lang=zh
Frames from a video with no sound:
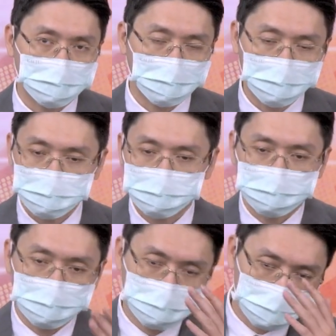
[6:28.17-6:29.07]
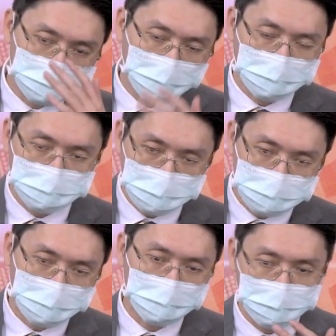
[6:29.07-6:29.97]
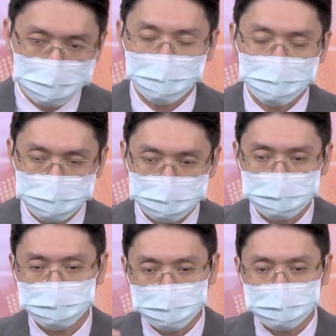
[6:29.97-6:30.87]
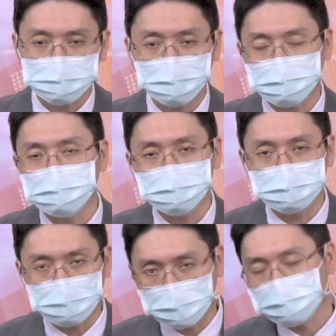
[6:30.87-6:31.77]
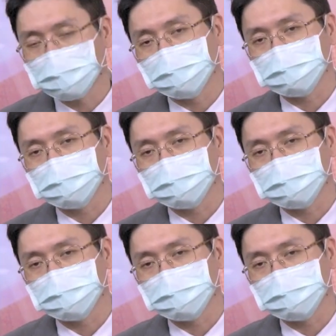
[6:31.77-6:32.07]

IP 股的营收上上下下，本来就是这个产业的常态，